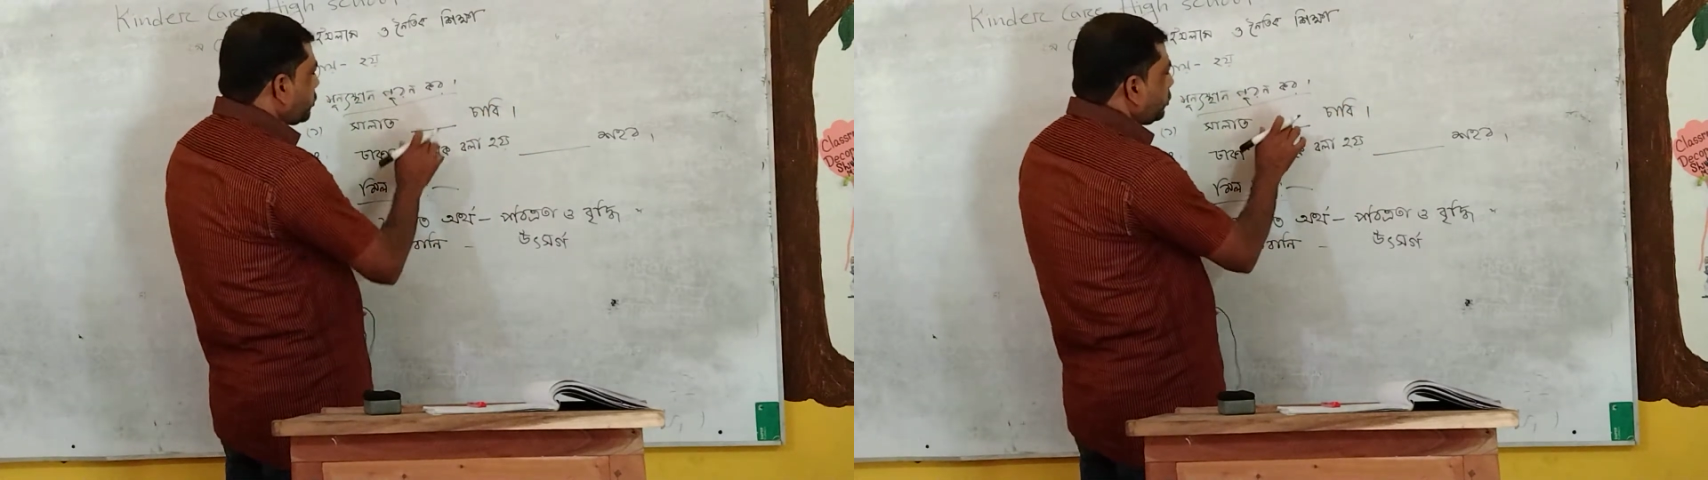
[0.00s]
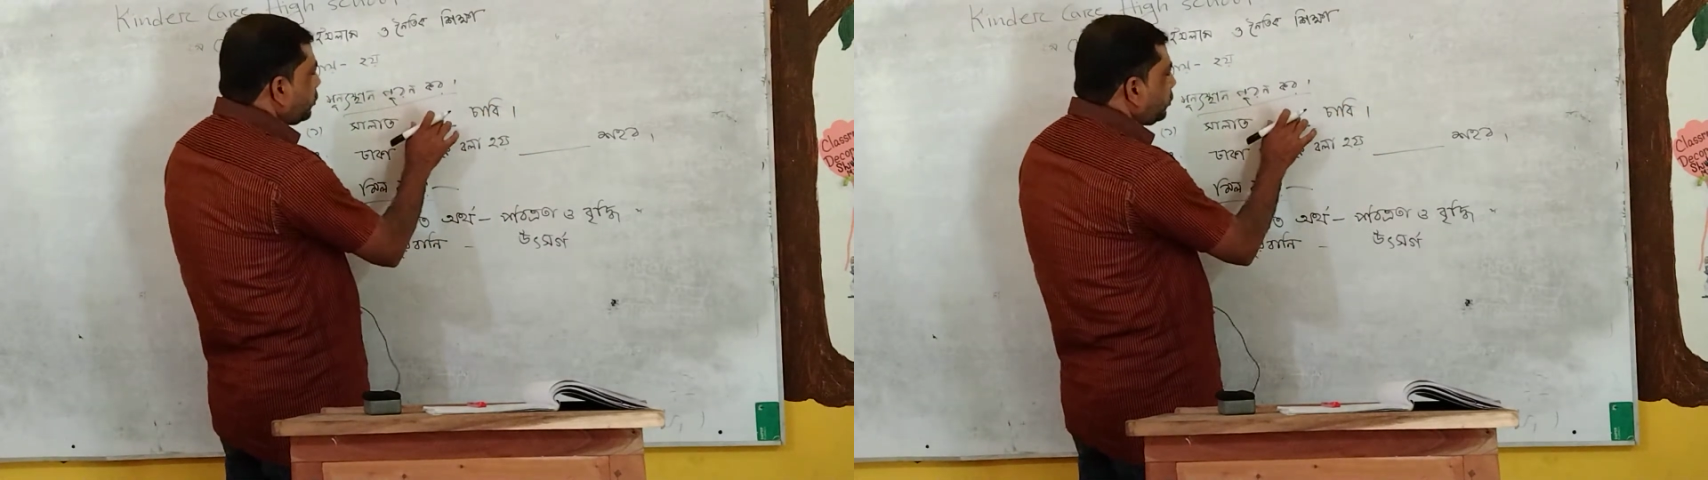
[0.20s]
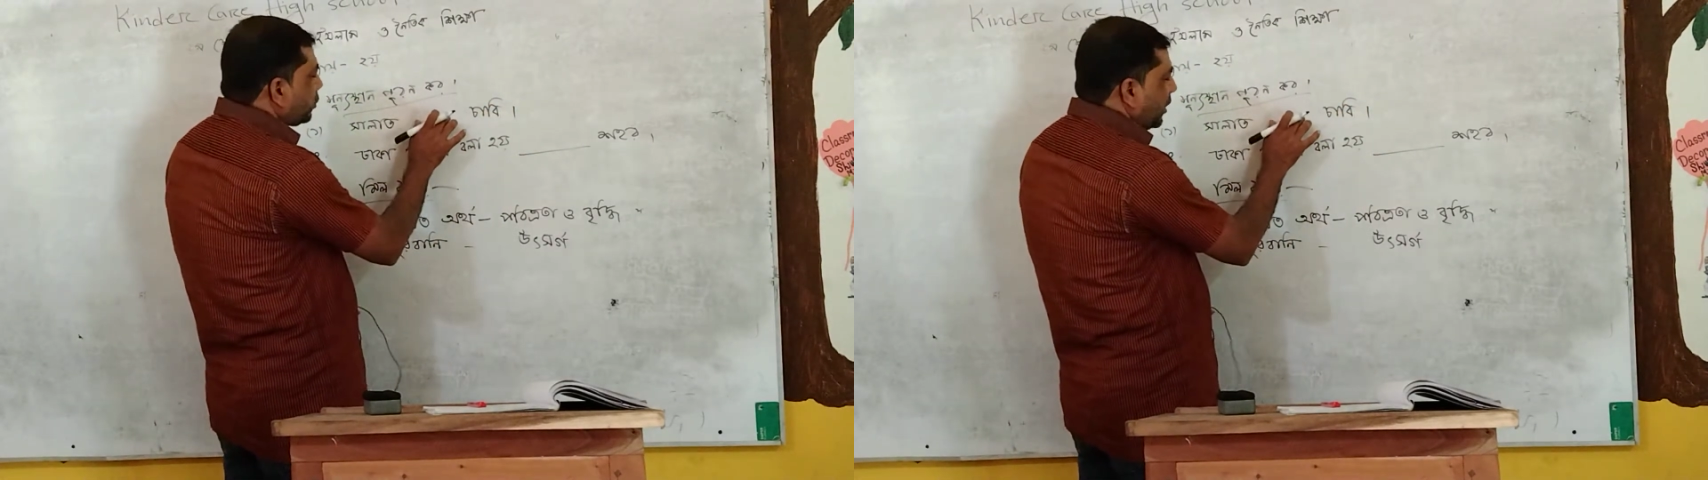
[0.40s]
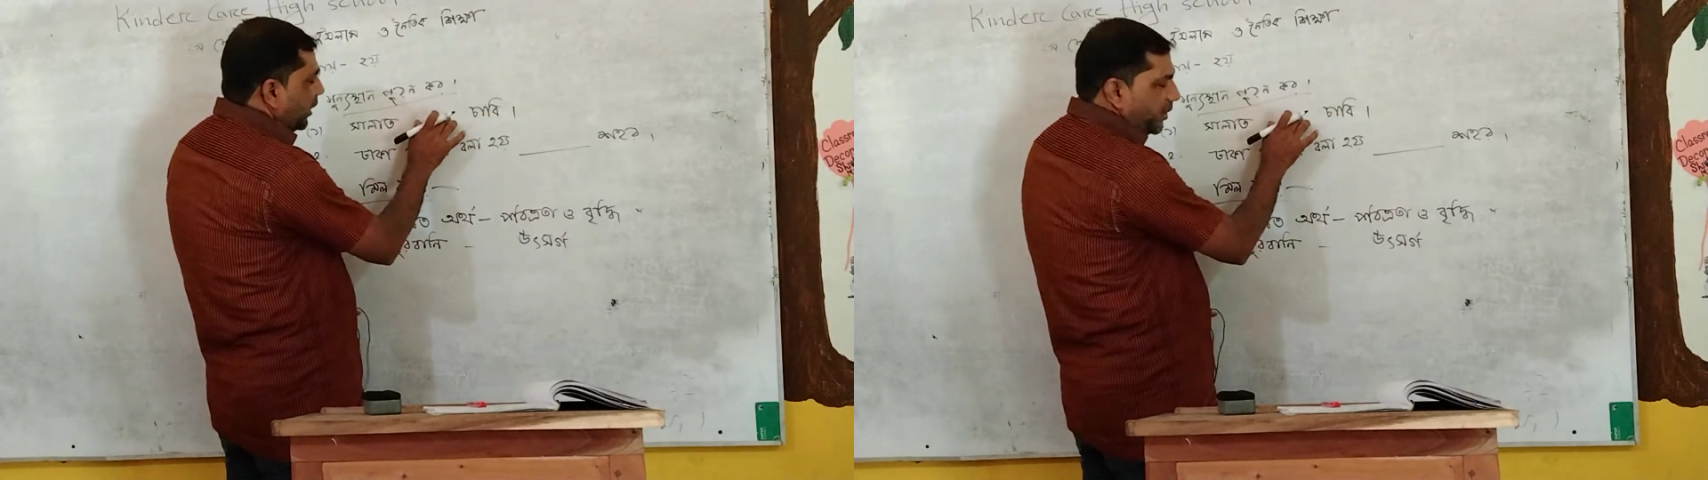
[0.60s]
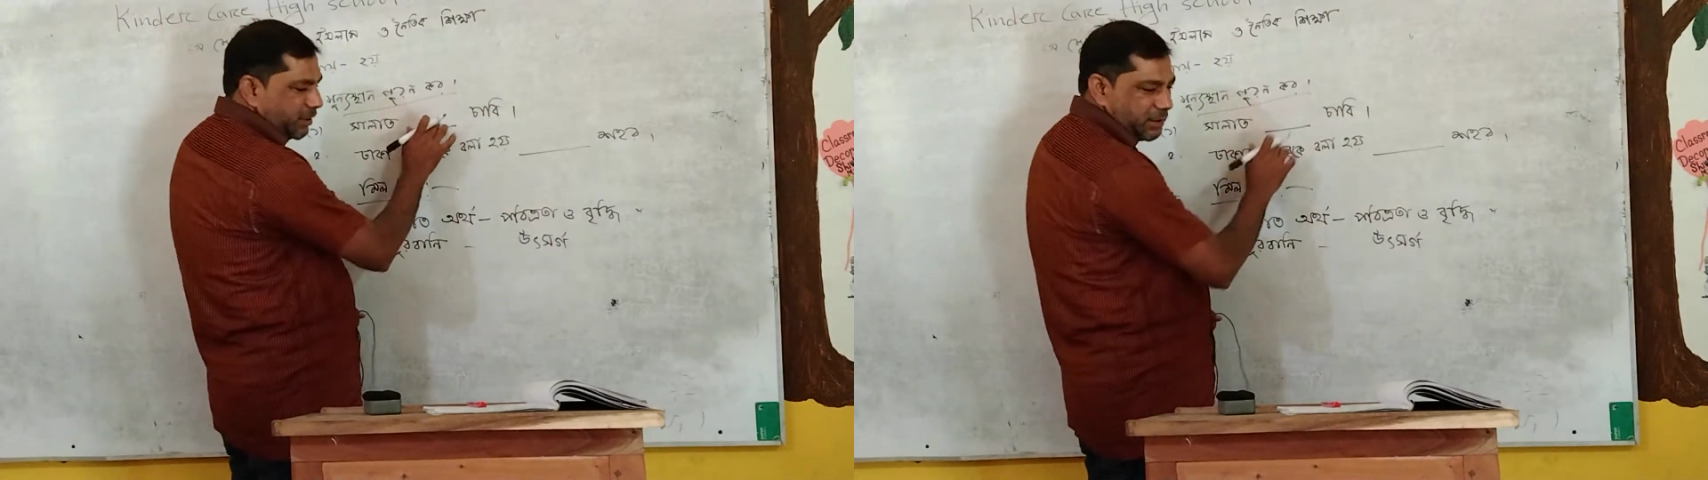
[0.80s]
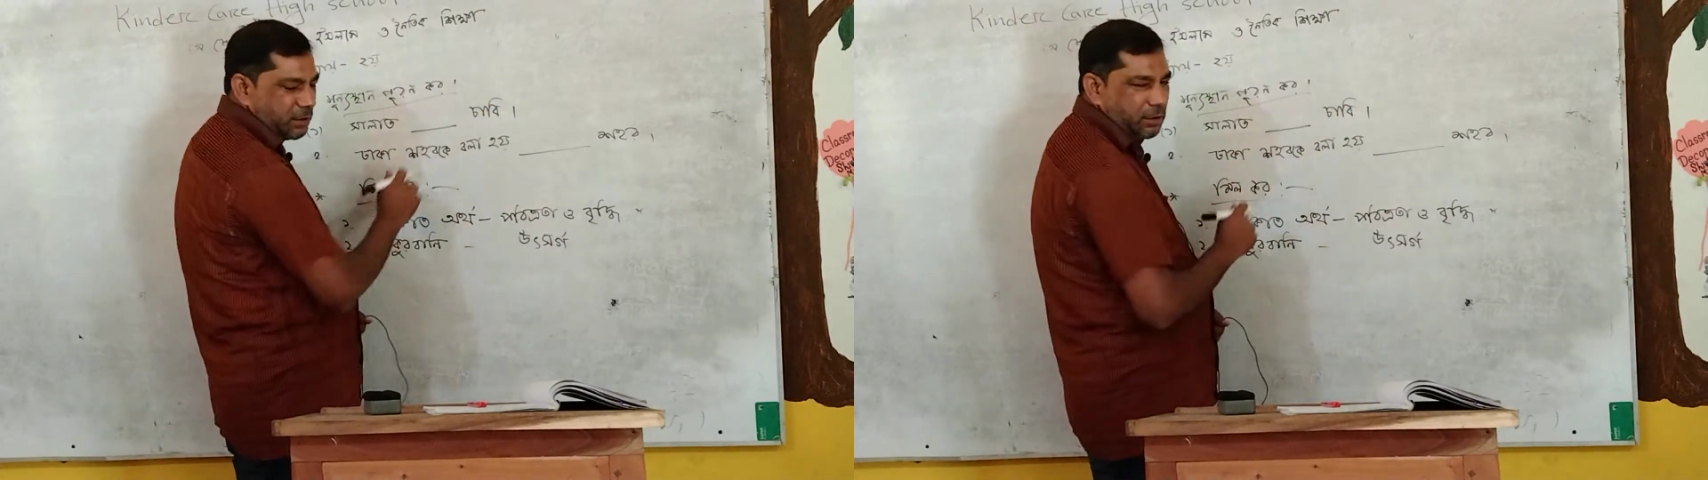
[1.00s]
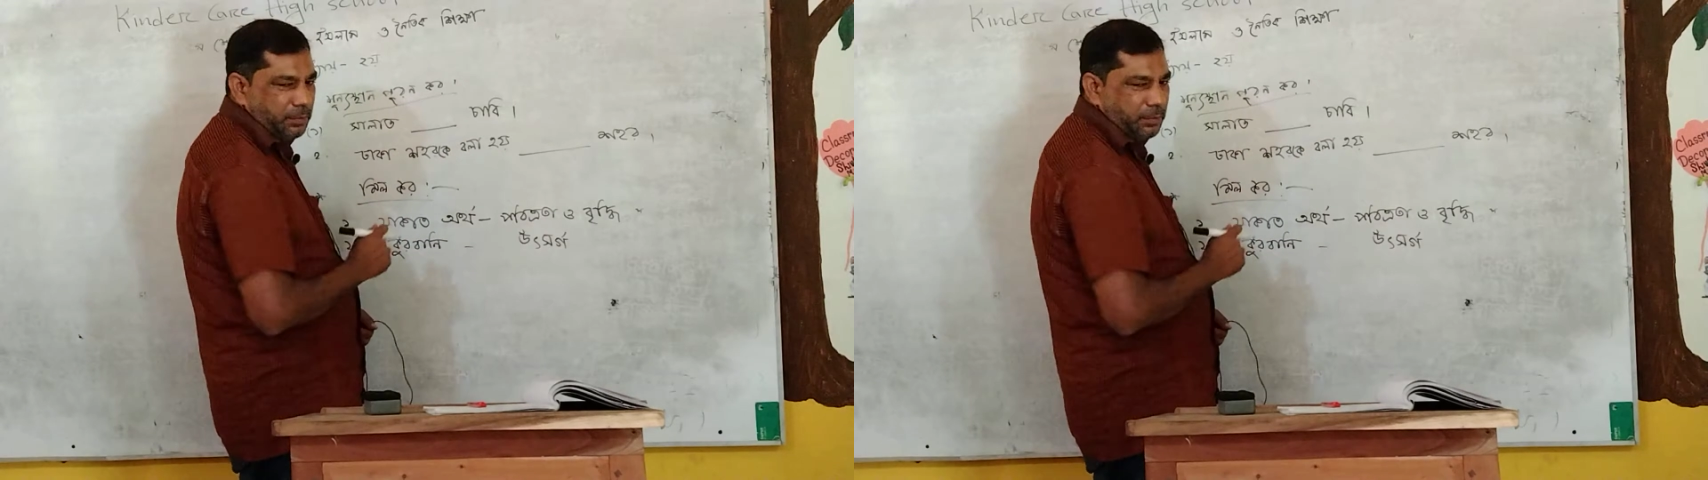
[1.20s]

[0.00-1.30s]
শুধু উত্তরটা লিখে দিলে